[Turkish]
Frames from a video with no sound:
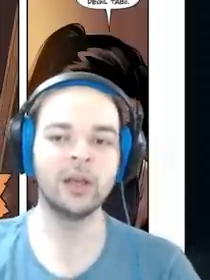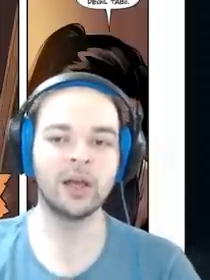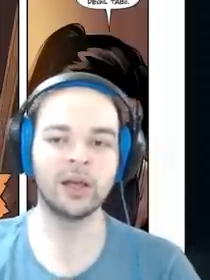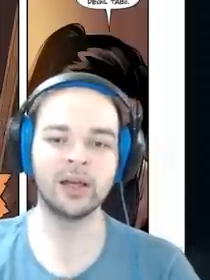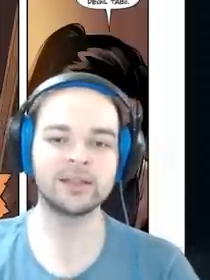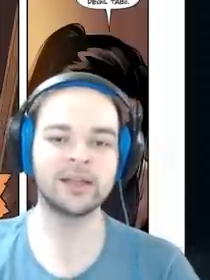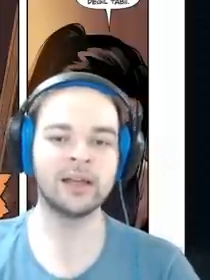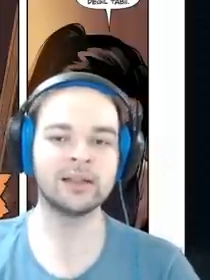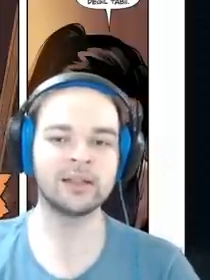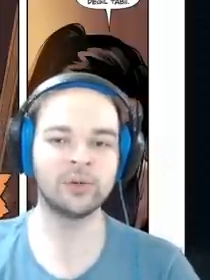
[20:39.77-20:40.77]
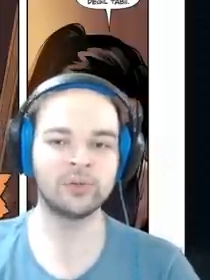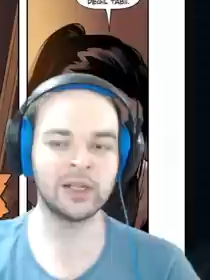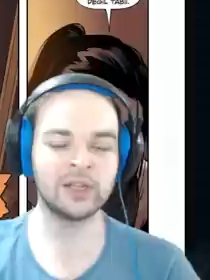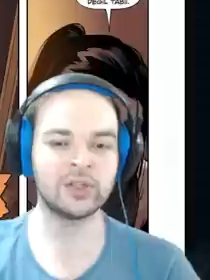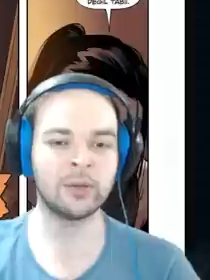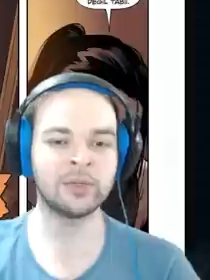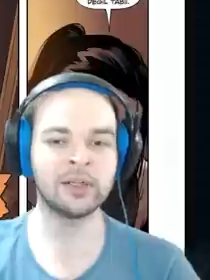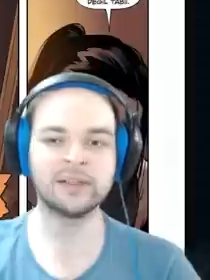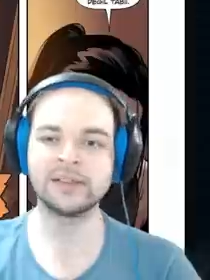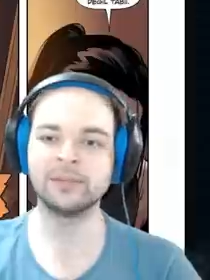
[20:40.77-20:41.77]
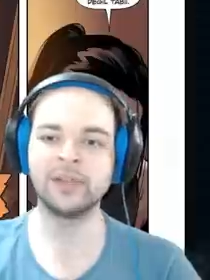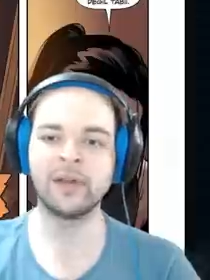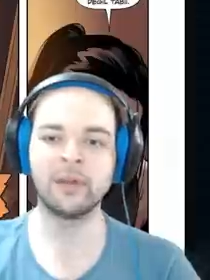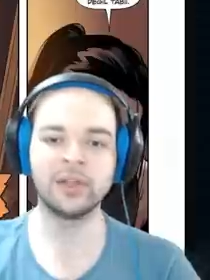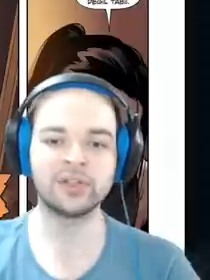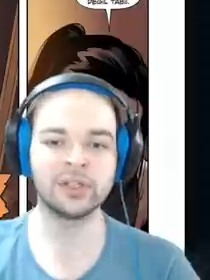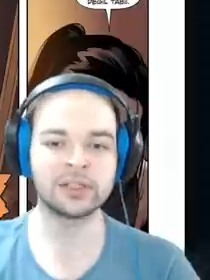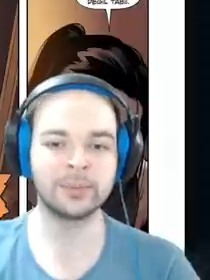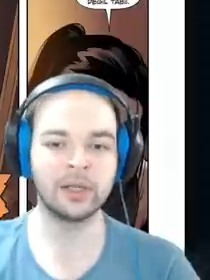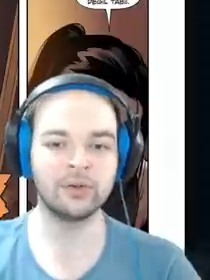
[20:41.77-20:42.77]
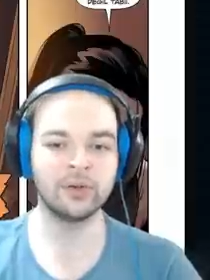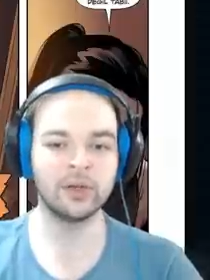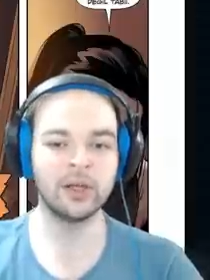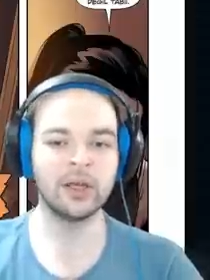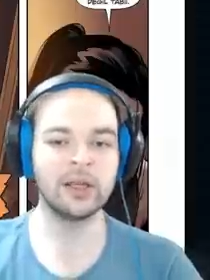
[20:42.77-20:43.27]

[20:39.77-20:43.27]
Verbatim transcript: E, Silas'ta güzel iş yaptın kızım, devam et çalışmaya diyor.